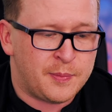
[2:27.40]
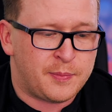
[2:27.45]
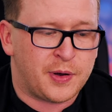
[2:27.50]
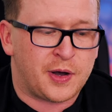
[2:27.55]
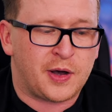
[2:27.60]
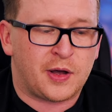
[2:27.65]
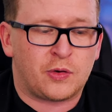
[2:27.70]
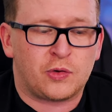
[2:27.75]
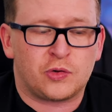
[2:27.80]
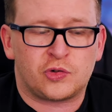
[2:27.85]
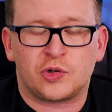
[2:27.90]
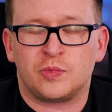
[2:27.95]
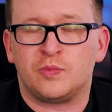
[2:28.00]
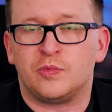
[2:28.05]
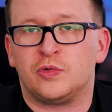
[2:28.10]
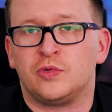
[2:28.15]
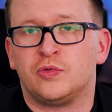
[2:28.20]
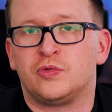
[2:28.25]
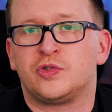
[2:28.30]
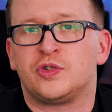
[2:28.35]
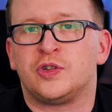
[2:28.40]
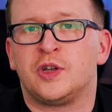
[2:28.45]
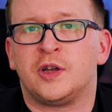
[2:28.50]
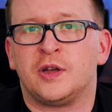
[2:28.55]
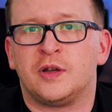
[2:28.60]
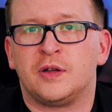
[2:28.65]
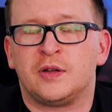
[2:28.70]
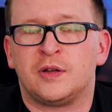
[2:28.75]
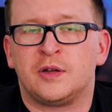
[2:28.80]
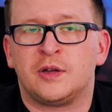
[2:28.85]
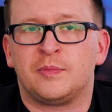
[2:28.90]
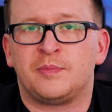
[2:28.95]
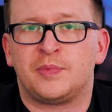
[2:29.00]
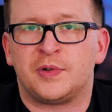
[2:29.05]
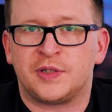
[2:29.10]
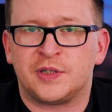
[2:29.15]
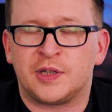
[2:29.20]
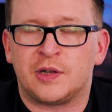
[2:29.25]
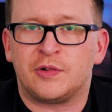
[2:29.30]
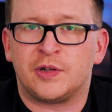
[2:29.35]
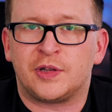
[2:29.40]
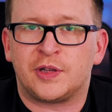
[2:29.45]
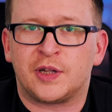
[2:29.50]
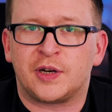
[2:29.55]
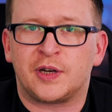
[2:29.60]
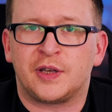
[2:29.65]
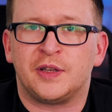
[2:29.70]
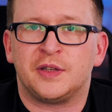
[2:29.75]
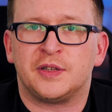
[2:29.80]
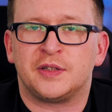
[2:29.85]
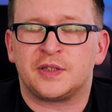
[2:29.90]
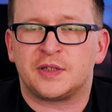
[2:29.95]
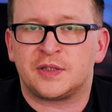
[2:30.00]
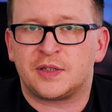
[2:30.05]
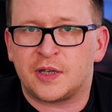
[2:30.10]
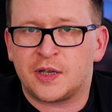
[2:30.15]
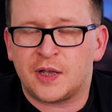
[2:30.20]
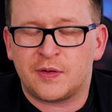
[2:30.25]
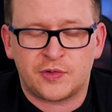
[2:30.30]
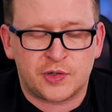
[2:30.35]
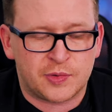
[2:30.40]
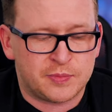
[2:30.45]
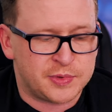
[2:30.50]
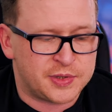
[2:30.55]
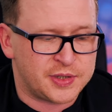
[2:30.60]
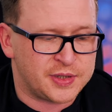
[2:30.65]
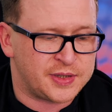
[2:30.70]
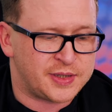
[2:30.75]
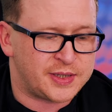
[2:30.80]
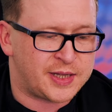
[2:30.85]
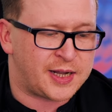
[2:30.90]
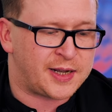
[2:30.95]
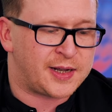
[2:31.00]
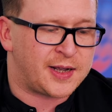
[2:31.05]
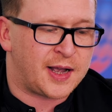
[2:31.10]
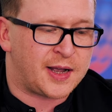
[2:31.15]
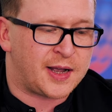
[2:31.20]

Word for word: по-хорошему нужно а, признавать торги несостоявшимися, так